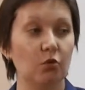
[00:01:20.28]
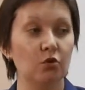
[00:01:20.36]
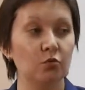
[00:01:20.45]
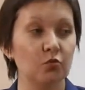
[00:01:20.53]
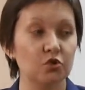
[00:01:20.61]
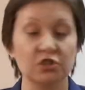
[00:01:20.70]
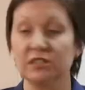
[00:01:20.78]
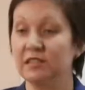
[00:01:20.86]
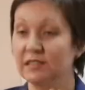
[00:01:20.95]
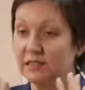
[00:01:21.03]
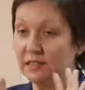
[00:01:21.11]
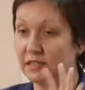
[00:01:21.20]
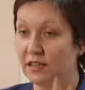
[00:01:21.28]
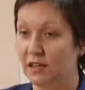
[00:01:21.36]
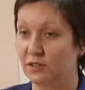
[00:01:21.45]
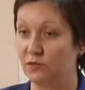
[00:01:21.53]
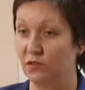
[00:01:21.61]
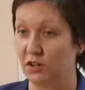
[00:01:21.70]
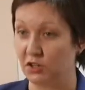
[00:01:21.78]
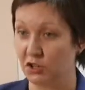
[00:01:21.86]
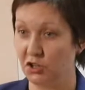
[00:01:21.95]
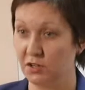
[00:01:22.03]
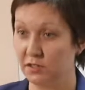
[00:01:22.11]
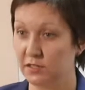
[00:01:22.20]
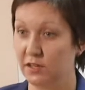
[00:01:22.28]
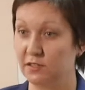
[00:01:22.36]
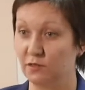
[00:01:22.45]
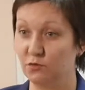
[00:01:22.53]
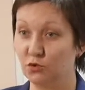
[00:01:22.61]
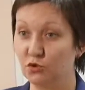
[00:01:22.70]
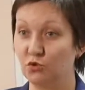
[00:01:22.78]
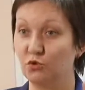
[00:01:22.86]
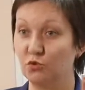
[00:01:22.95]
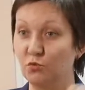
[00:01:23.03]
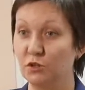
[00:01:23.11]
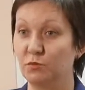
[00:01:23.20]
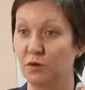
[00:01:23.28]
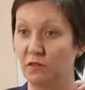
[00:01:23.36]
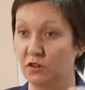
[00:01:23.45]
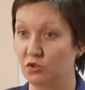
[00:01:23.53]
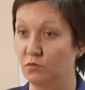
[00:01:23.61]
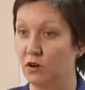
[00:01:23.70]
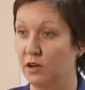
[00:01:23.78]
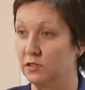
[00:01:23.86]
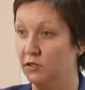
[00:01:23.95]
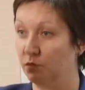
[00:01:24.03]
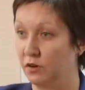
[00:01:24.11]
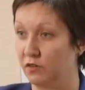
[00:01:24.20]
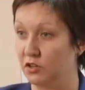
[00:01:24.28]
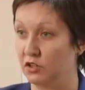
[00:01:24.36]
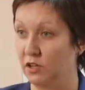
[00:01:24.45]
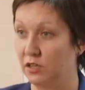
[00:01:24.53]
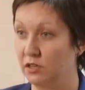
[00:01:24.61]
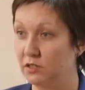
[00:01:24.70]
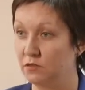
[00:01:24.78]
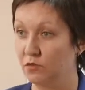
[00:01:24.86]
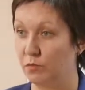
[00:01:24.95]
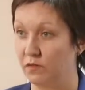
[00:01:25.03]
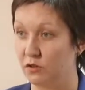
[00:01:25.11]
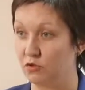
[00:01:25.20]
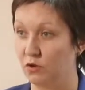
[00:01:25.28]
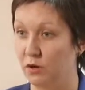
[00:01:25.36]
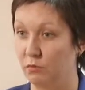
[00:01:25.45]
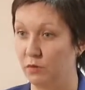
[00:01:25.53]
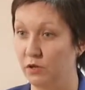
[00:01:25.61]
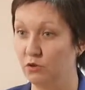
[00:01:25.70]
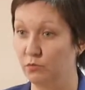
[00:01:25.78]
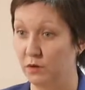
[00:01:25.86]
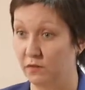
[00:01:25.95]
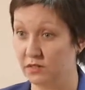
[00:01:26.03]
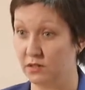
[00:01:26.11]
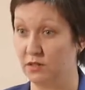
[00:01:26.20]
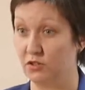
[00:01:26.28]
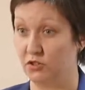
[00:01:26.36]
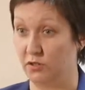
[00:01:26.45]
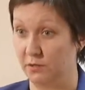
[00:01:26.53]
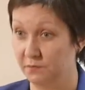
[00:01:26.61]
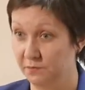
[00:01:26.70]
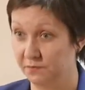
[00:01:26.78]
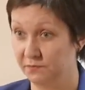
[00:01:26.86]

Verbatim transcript: и он может, не стесняясь в выражениях, сказать все, что он думает про ваш магазин, про ваше агентство, про вашу компанию, про вас лично.